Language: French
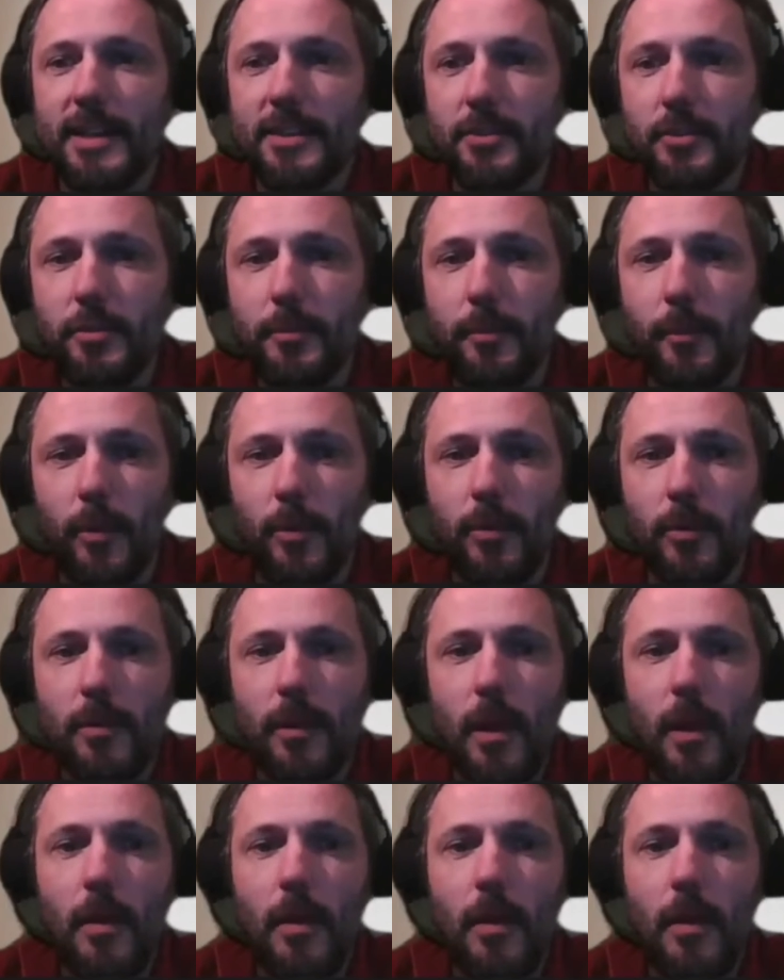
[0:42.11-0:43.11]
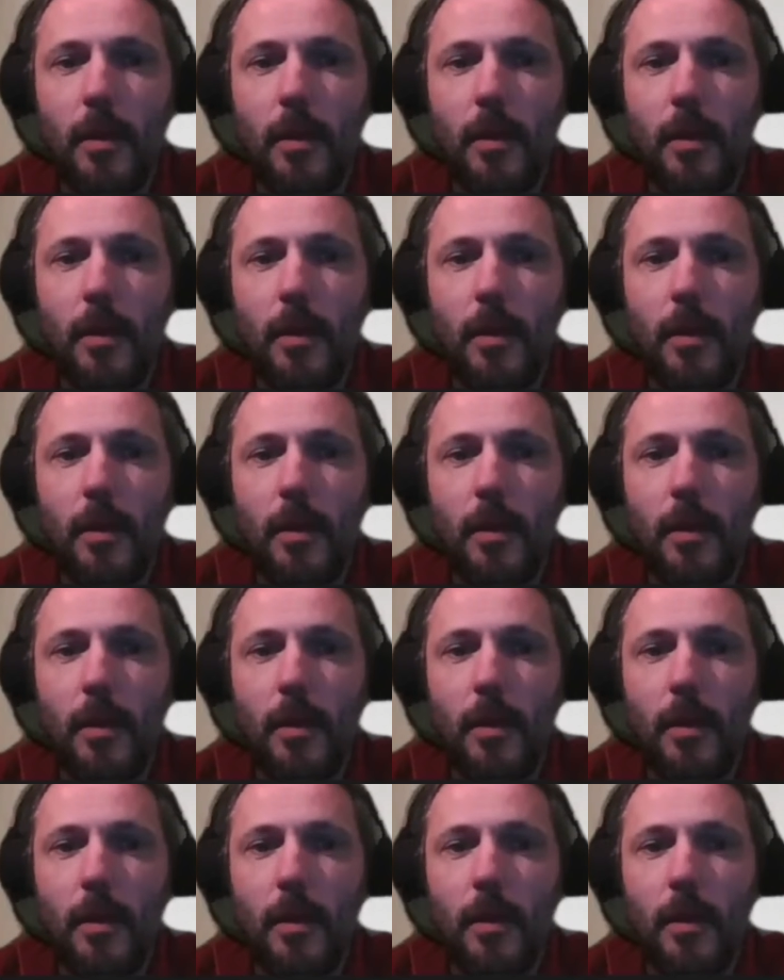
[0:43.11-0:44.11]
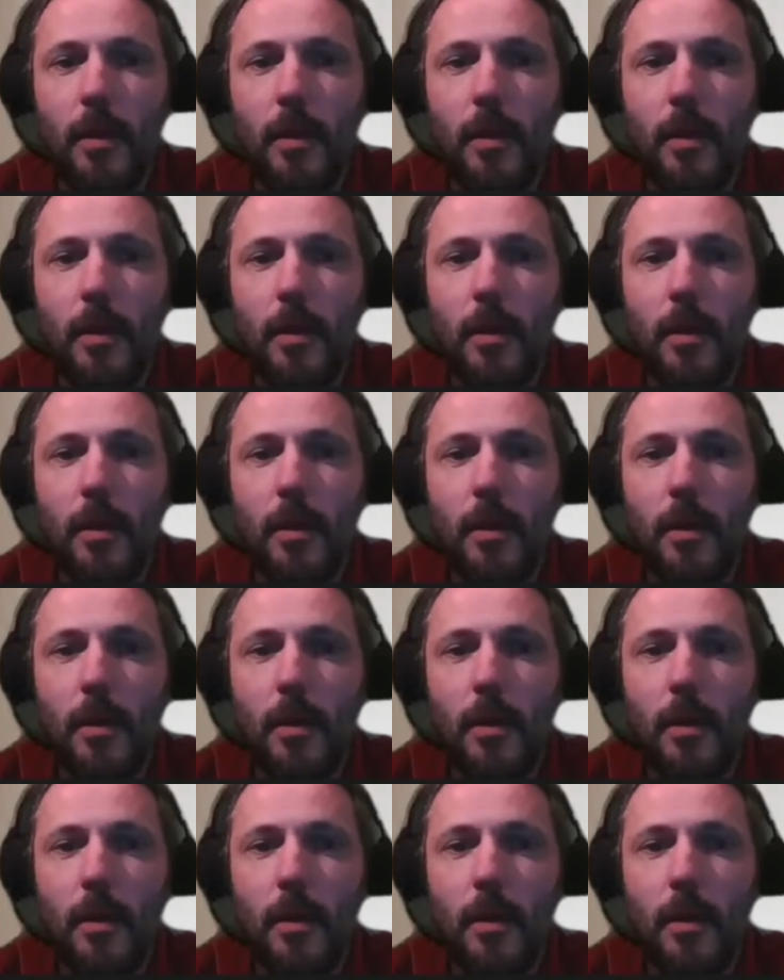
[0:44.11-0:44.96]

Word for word: conduire gratuitement, même si le bénévole,